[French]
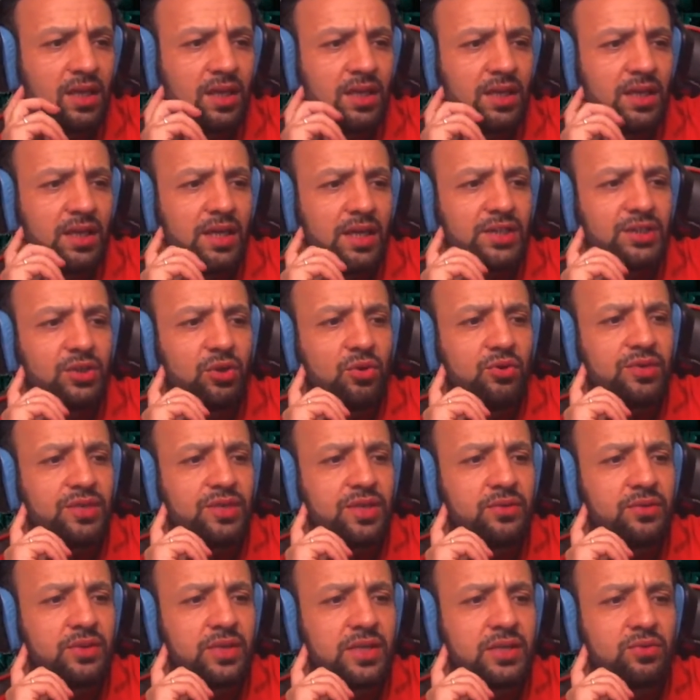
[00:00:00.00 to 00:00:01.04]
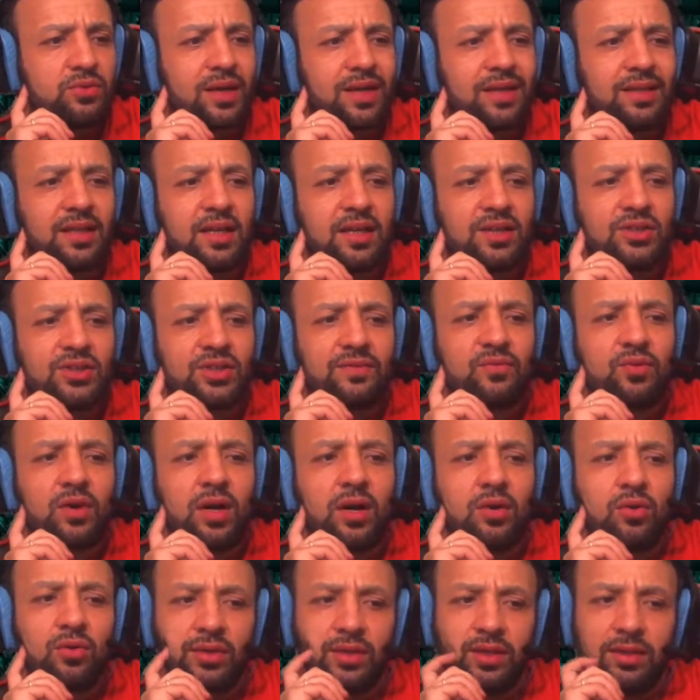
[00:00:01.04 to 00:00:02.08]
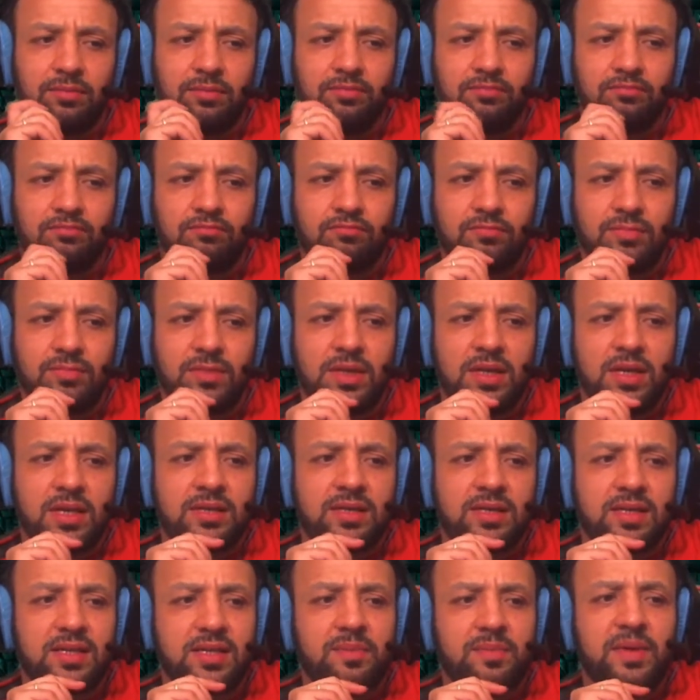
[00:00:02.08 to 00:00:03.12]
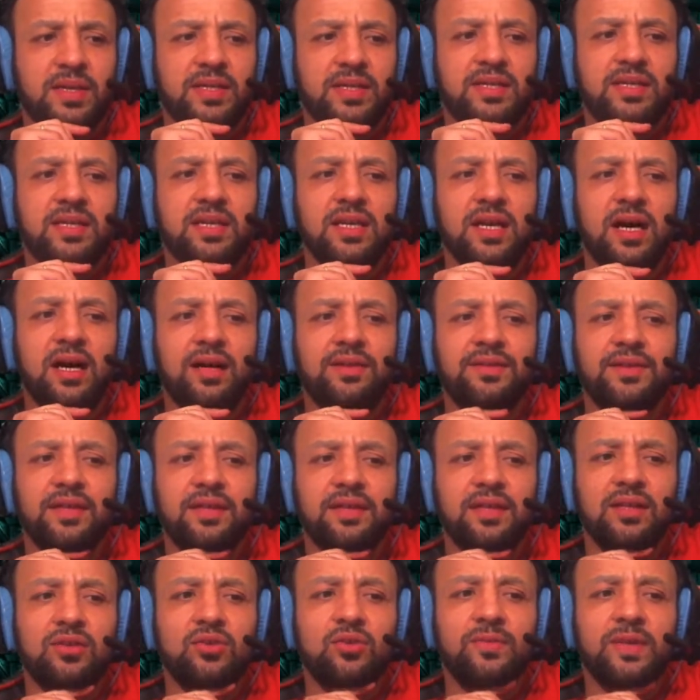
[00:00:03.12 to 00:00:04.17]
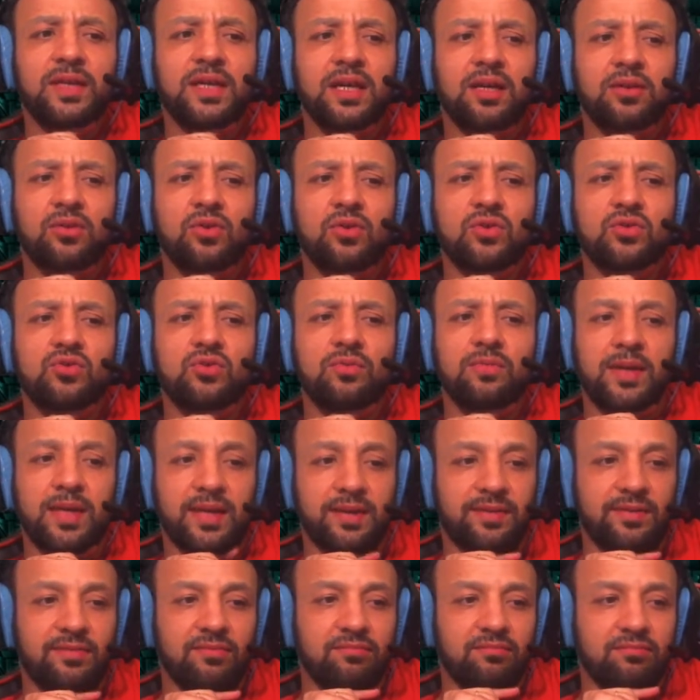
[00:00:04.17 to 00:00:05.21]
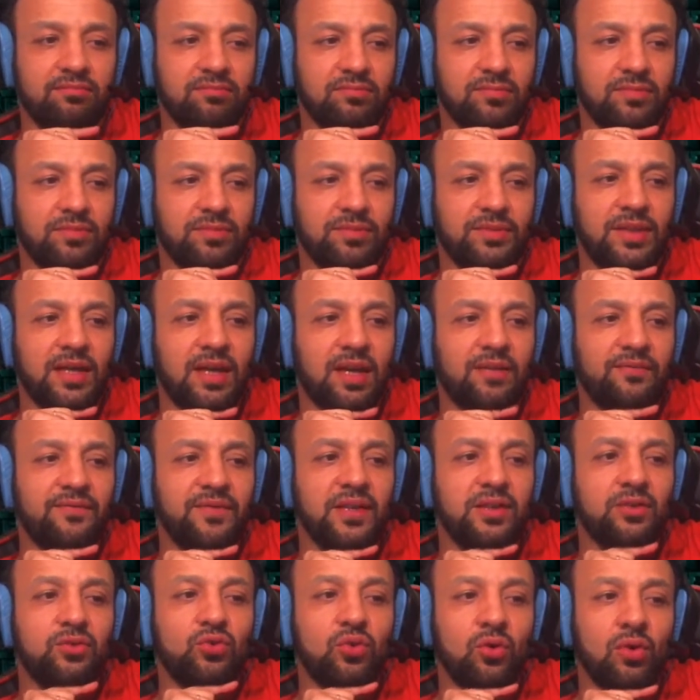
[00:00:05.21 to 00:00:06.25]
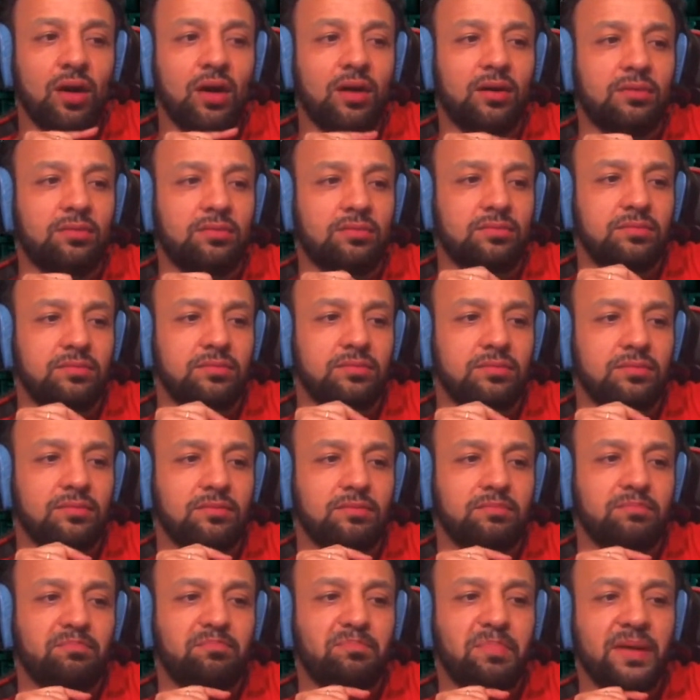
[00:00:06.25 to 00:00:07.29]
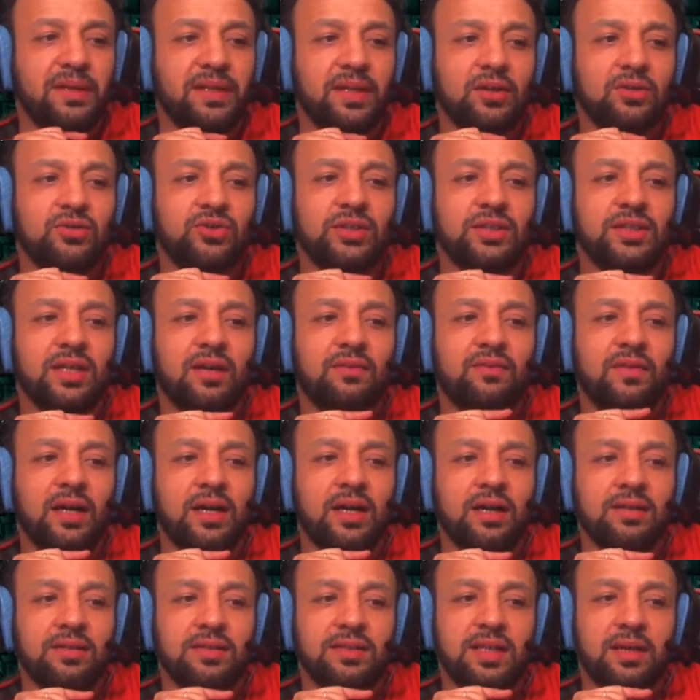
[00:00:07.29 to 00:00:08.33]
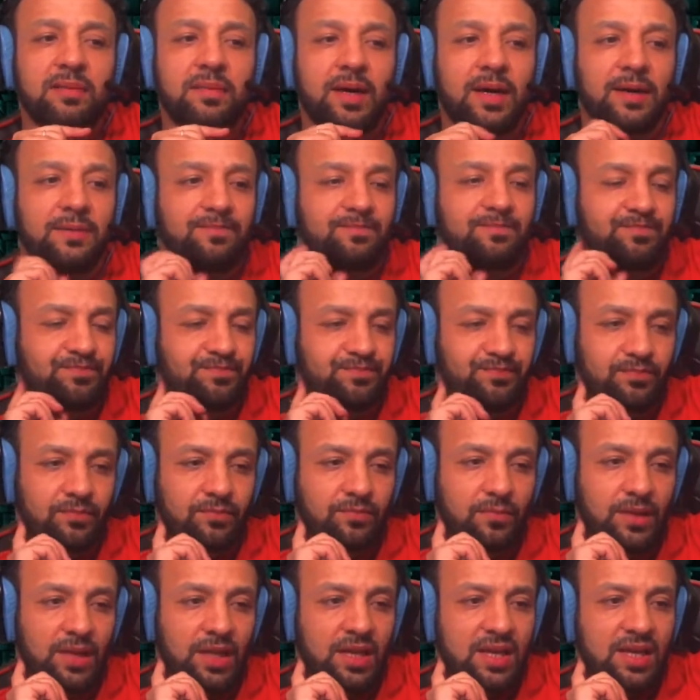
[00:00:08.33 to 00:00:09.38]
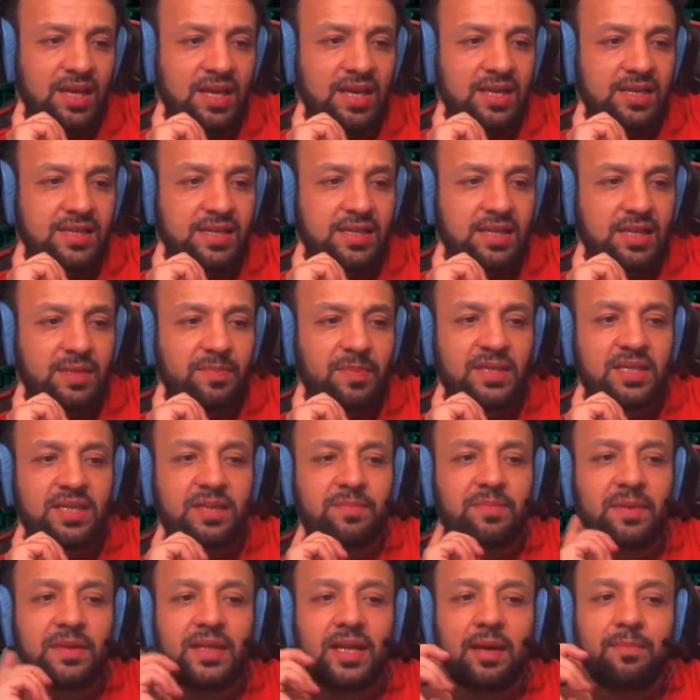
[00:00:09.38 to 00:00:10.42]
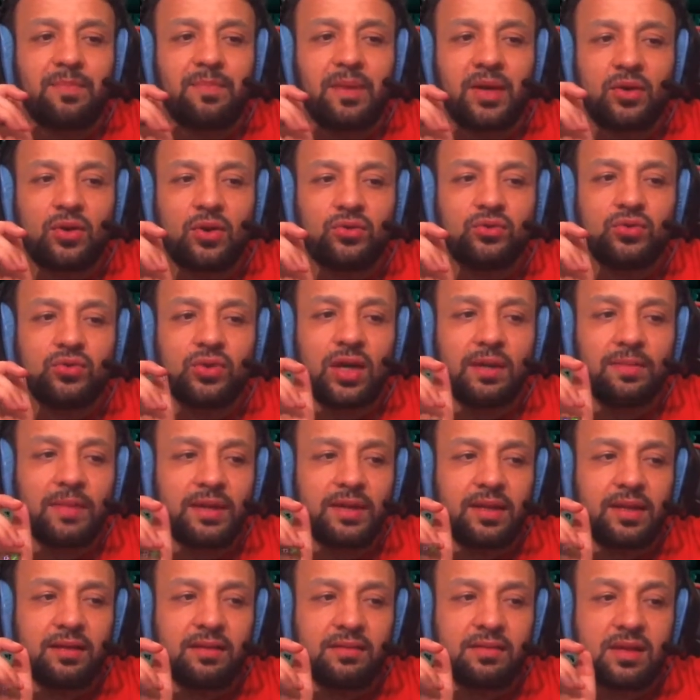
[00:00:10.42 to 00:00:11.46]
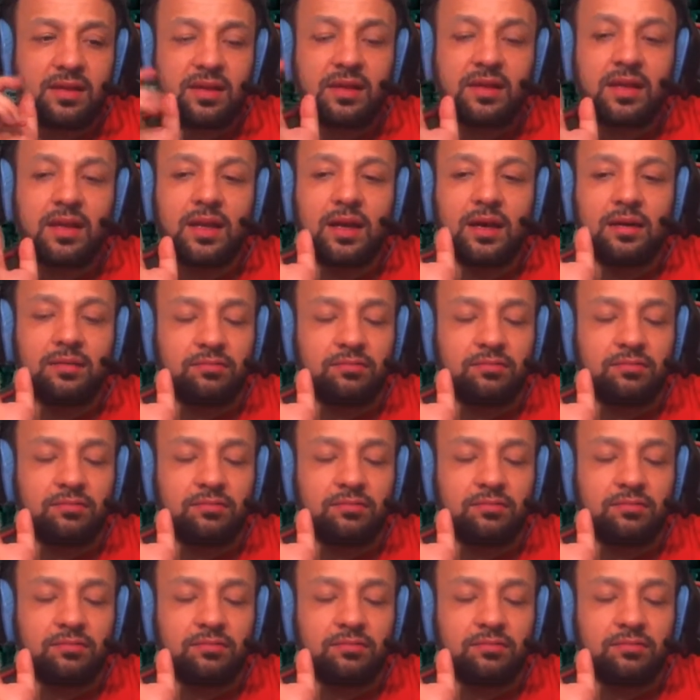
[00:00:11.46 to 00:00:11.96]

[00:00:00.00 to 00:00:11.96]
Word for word: J'ai aussi une histoire étrange à vous raconter. Ça s'est passé en été 2014 au Bled, dans la ville d'Oran, pendant que j'étais en vacances là-bas. Ça s'est passé pendant la période du ramadan cet été-là.